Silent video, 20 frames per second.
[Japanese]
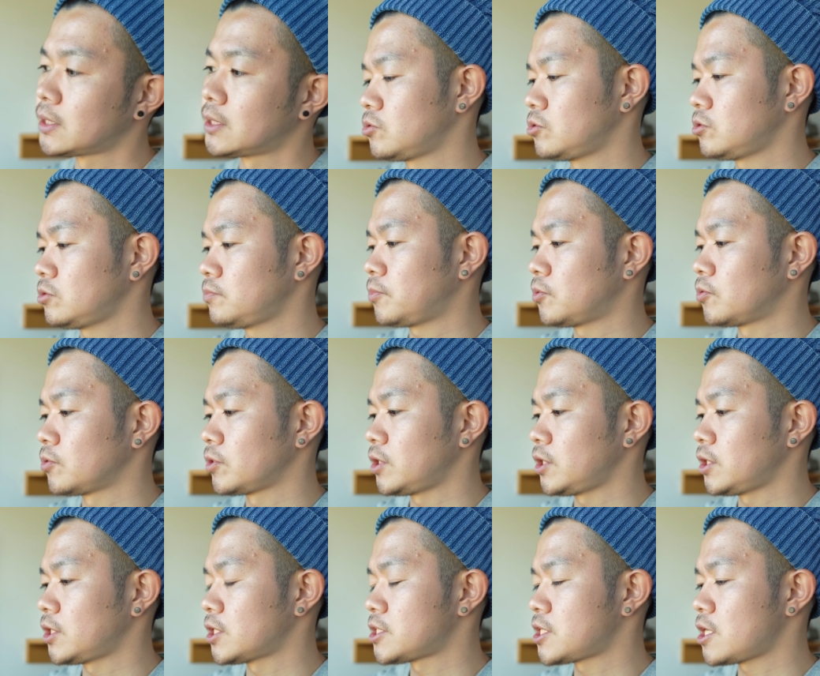クーポン
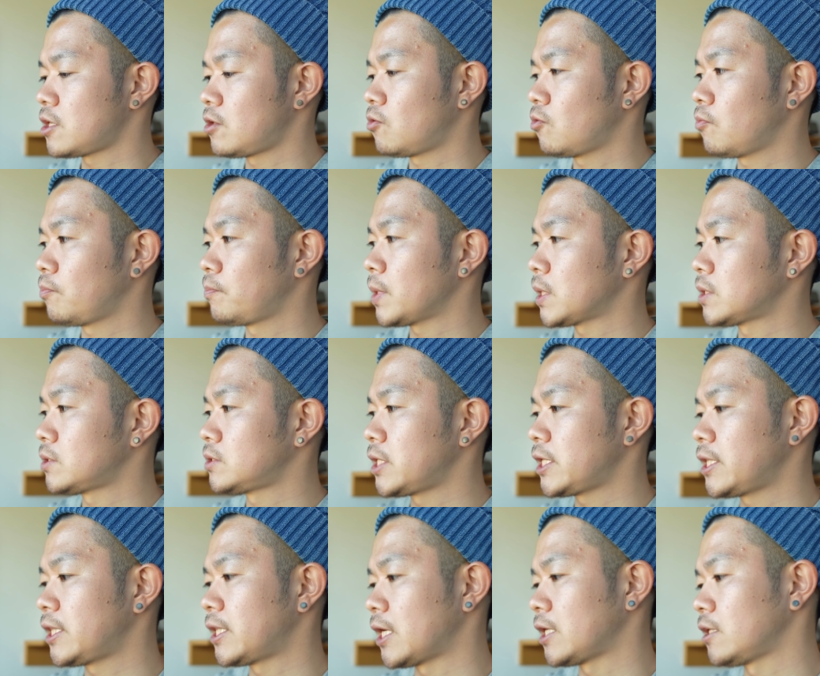聞いて1600
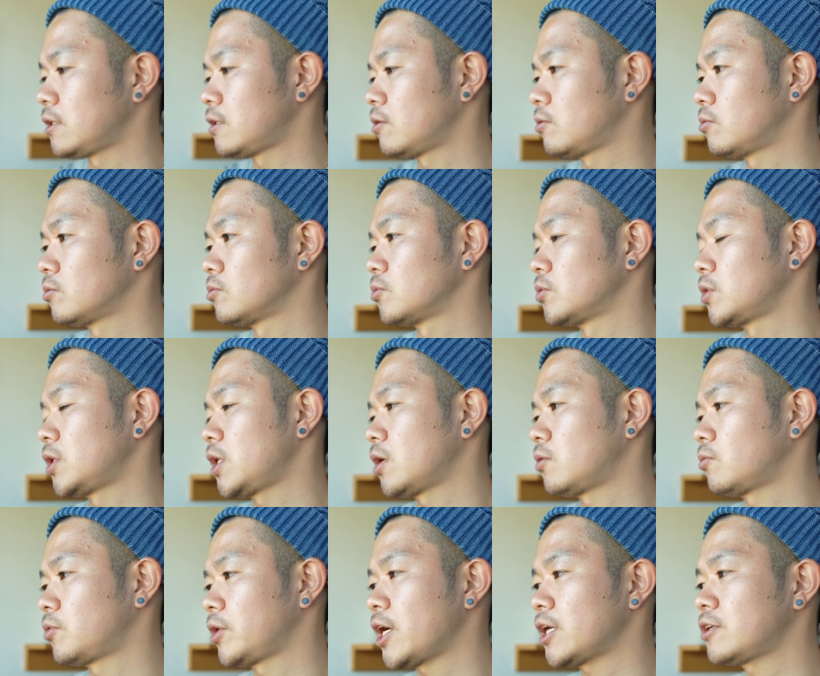円台ってことで、
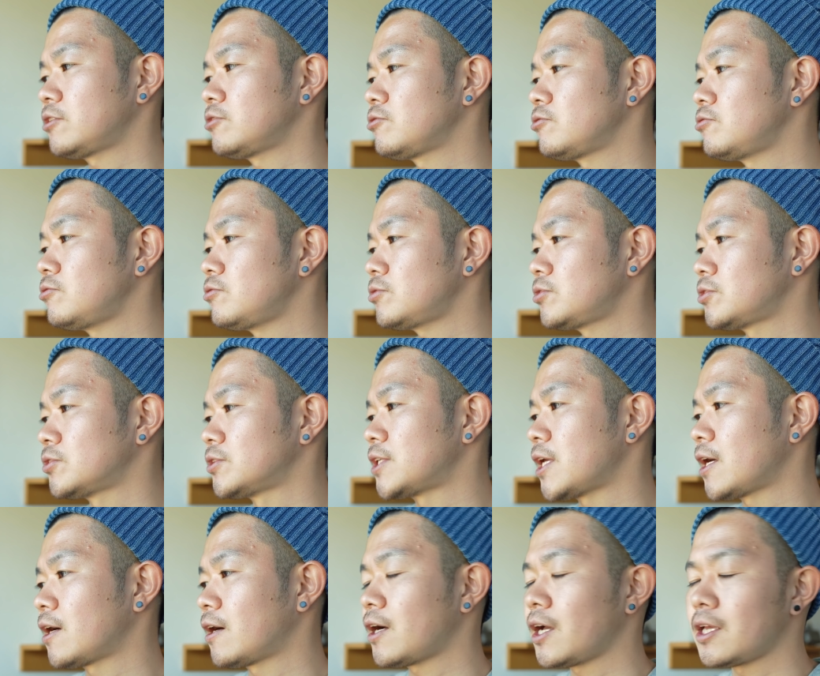この
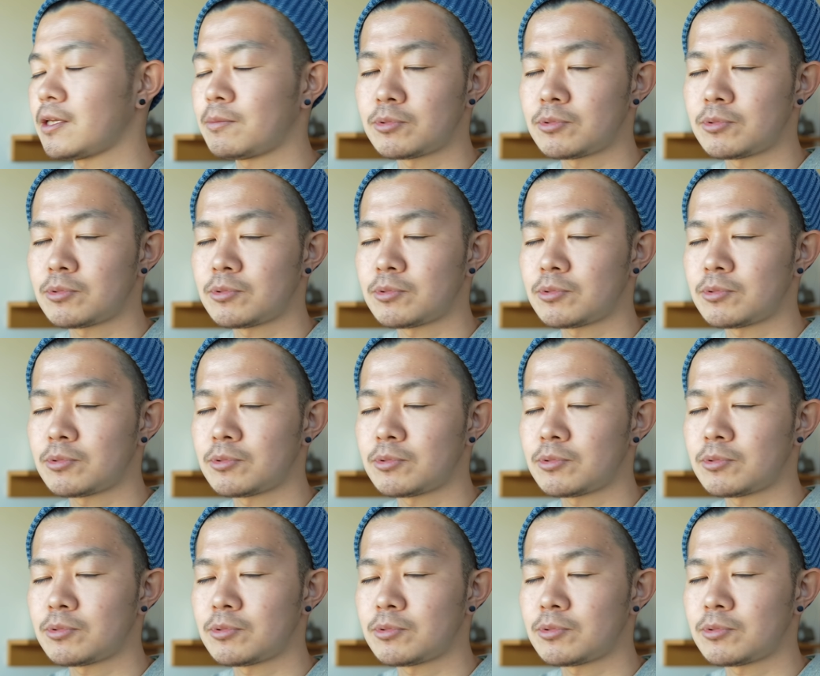193回